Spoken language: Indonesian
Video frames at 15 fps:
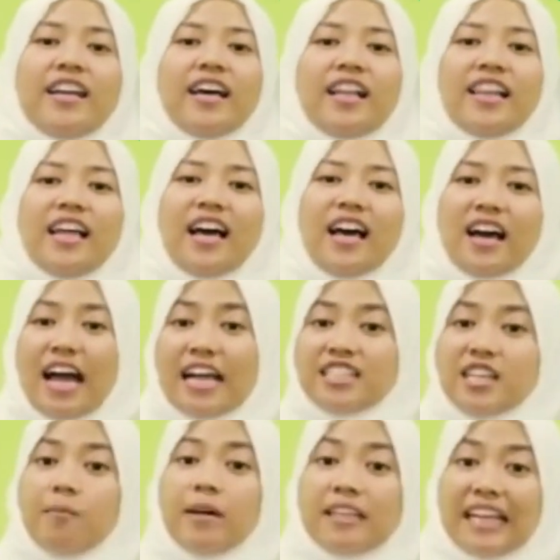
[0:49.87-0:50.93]
adalah
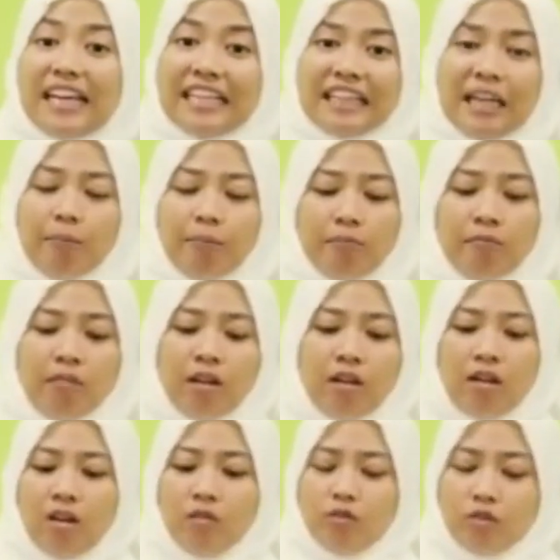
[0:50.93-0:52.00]
kacamata hitam.
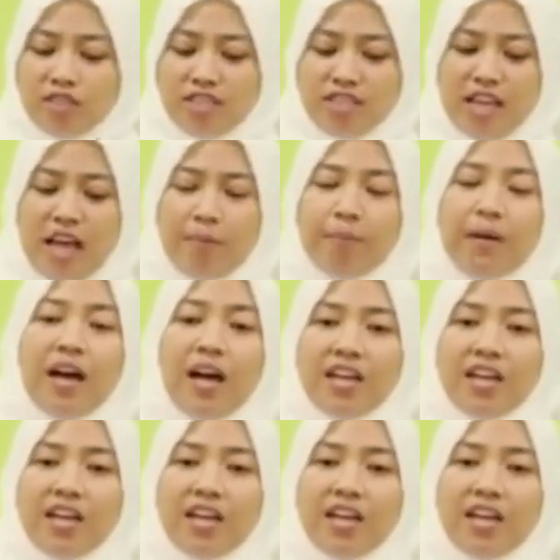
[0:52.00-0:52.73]
Fungsinya apa?